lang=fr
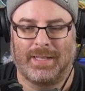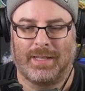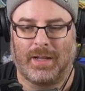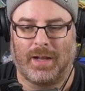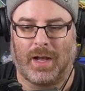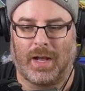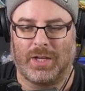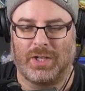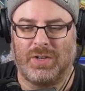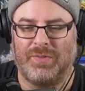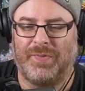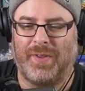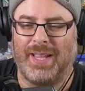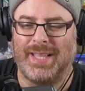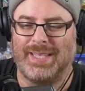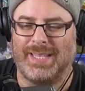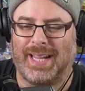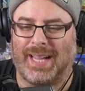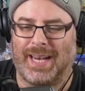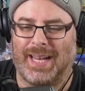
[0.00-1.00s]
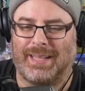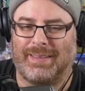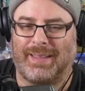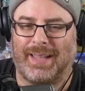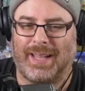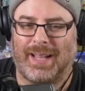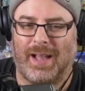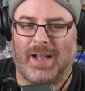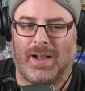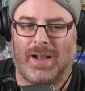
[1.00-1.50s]
Ah, j'ai failli dire
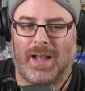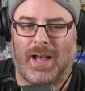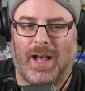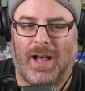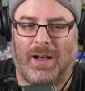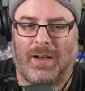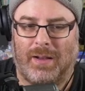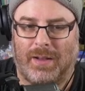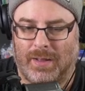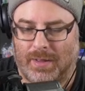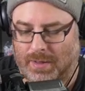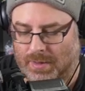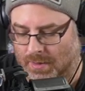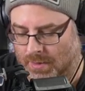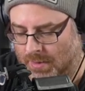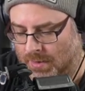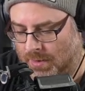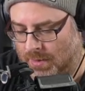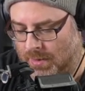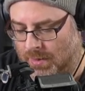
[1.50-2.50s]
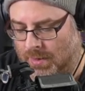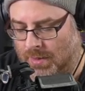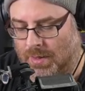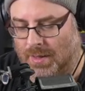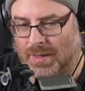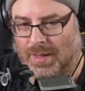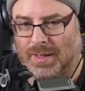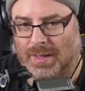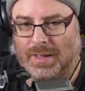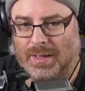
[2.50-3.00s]
électrique encore.
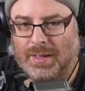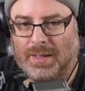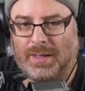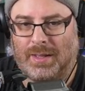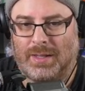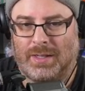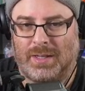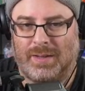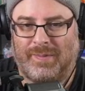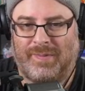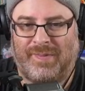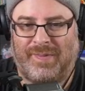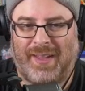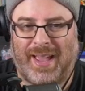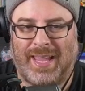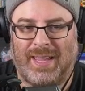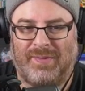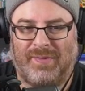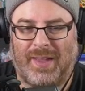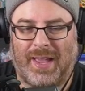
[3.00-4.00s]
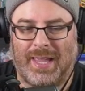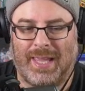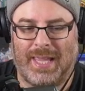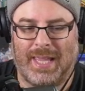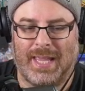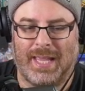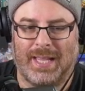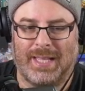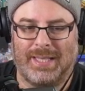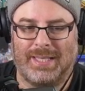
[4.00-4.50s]
J'ai failli,
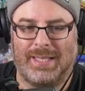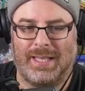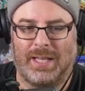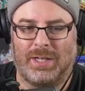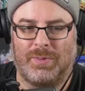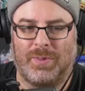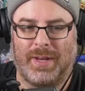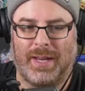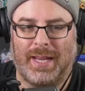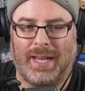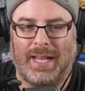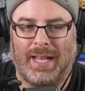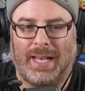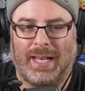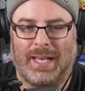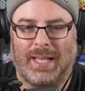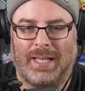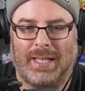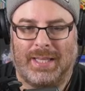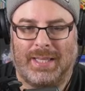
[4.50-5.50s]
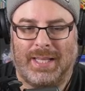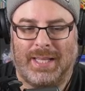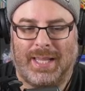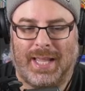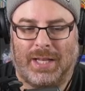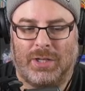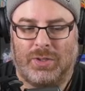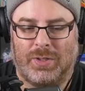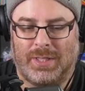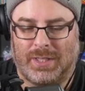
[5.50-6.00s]
failli. Dinatry Hill, des
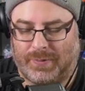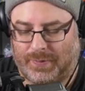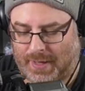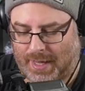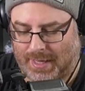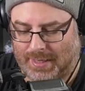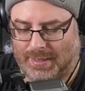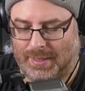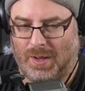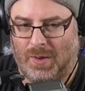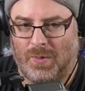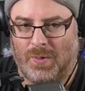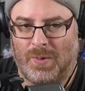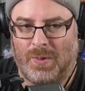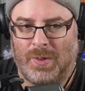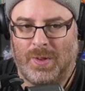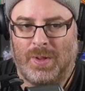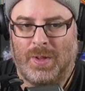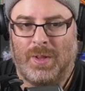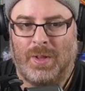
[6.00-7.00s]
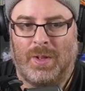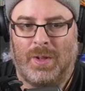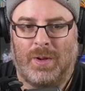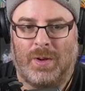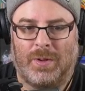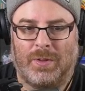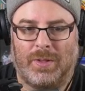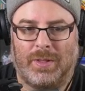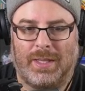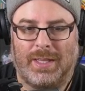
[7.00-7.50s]
gants de justification.
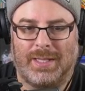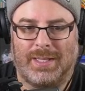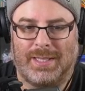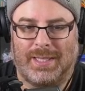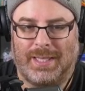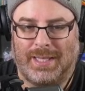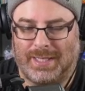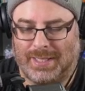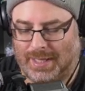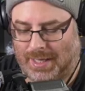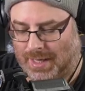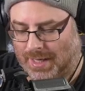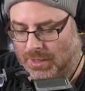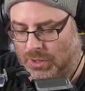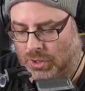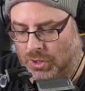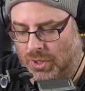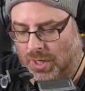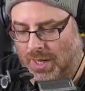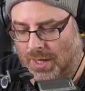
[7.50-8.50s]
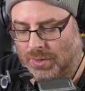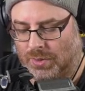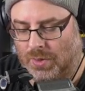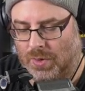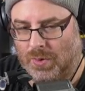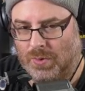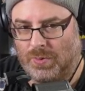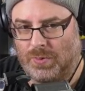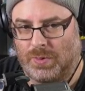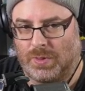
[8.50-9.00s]
Des, des énergies
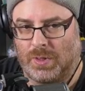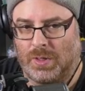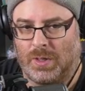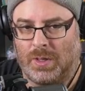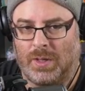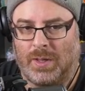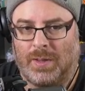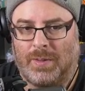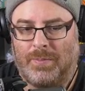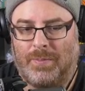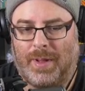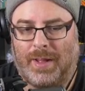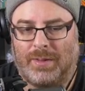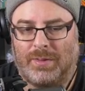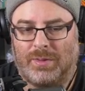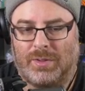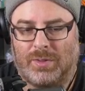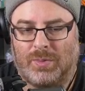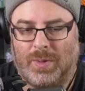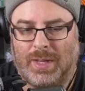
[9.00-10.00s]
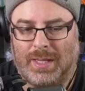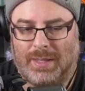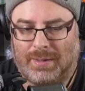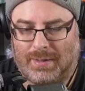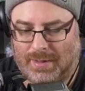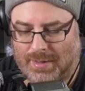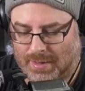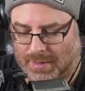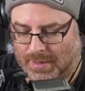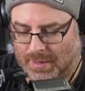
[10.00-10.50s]
chanceuses. Band Sweet.